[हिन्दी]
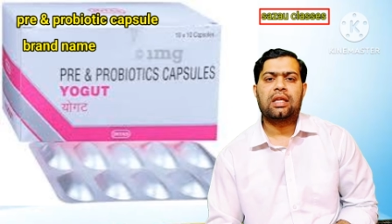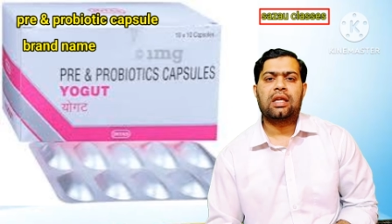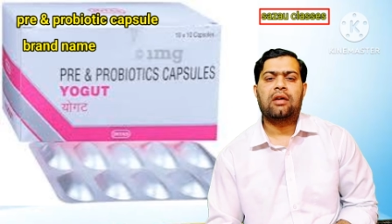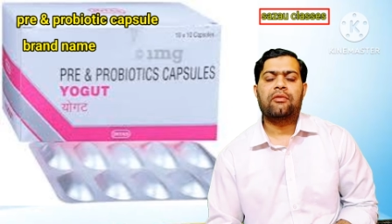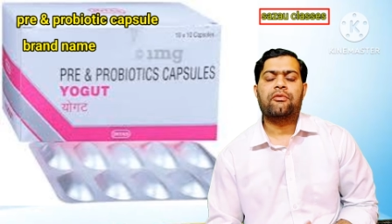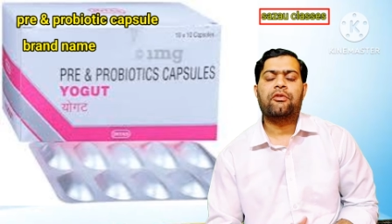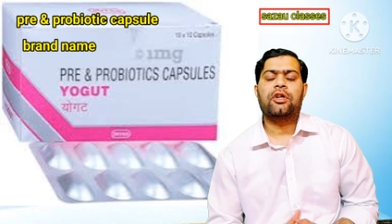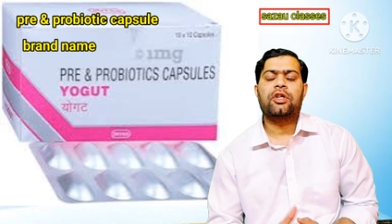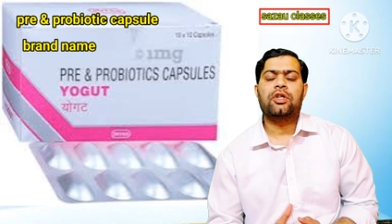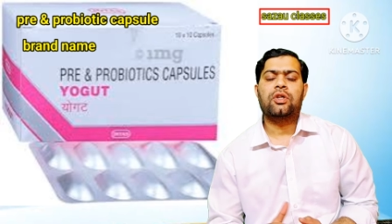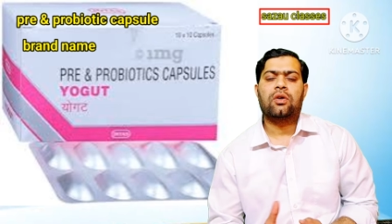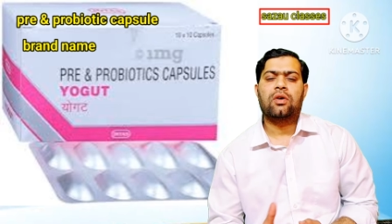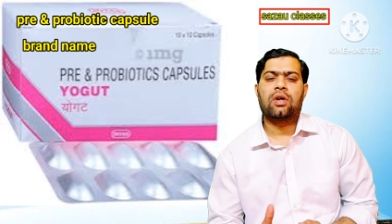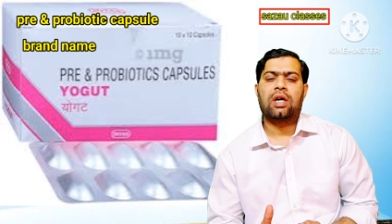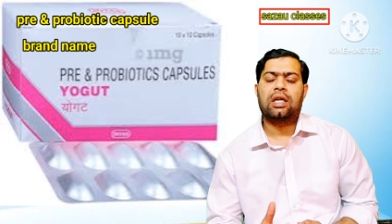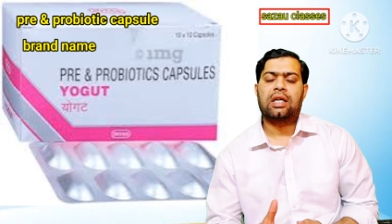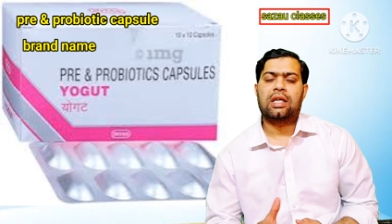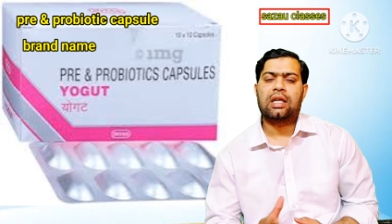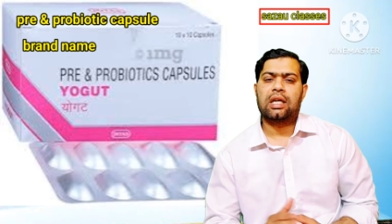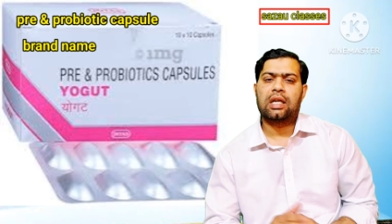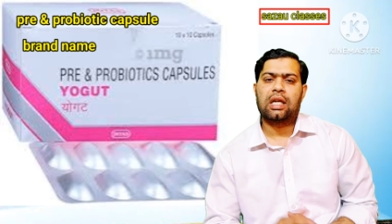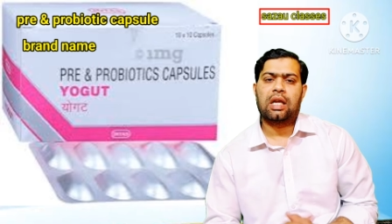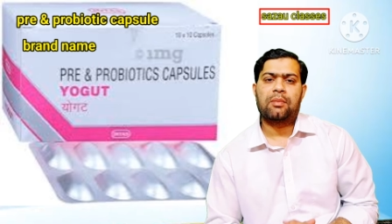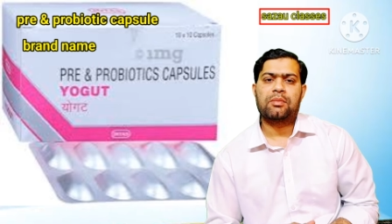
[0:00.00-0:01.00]
हैं या फिर
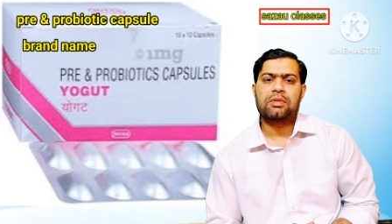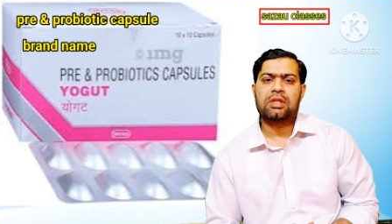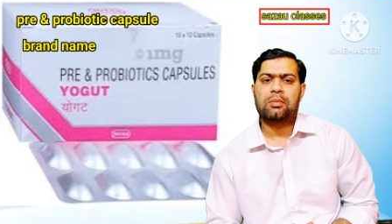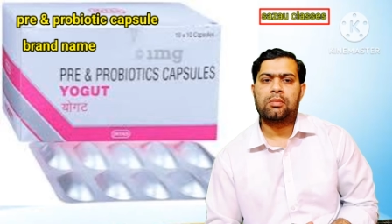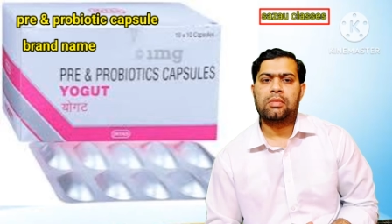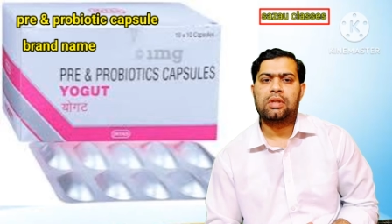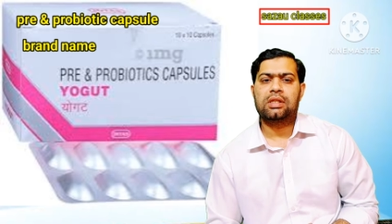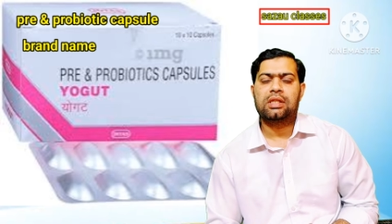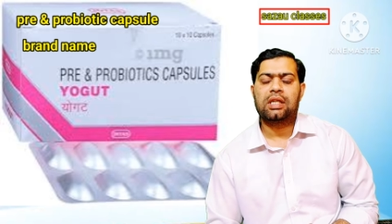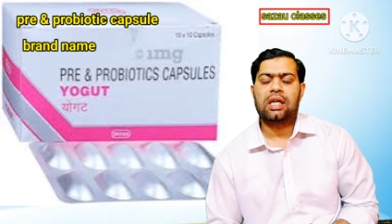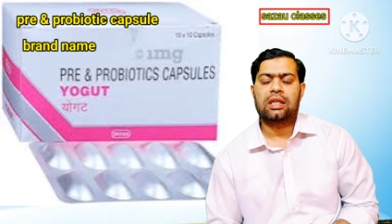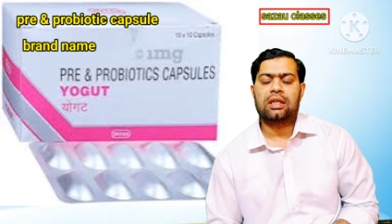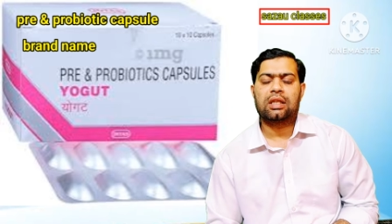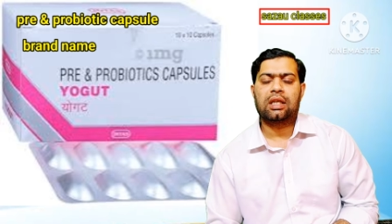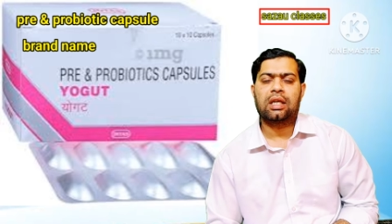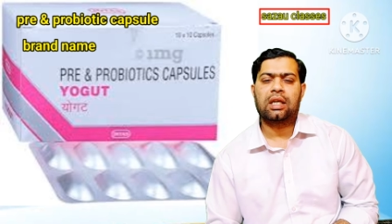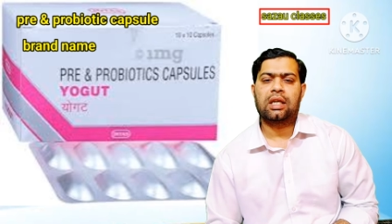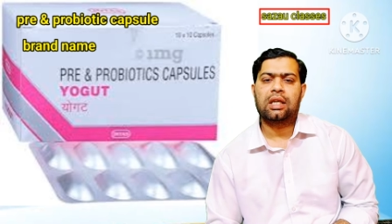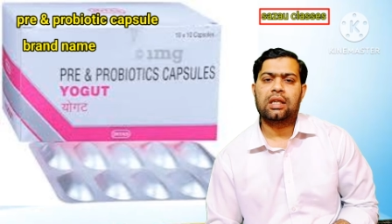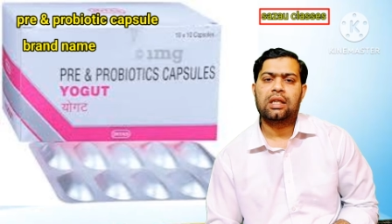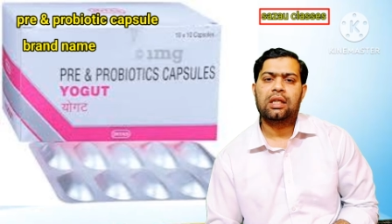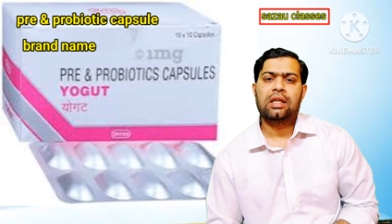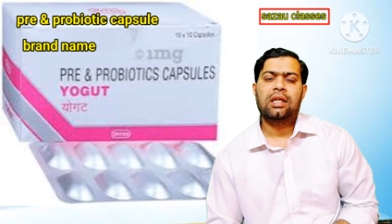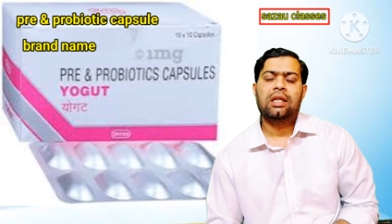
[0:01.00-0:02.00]
योगट के नाम से मिल
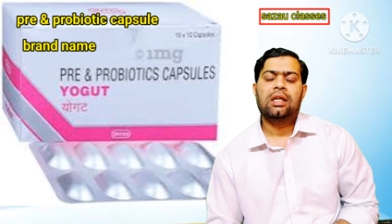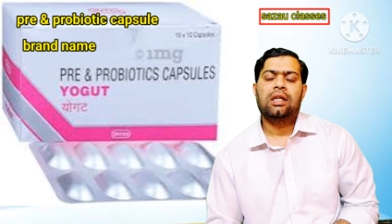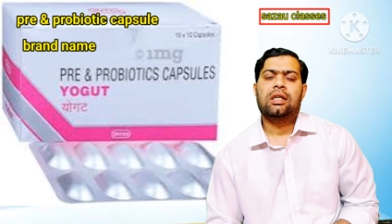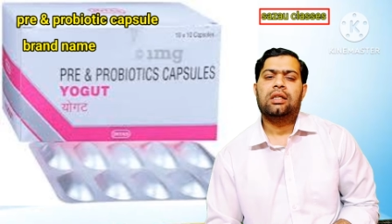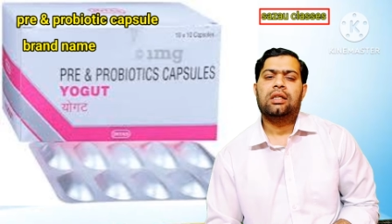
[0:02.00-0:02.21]
जाते हैं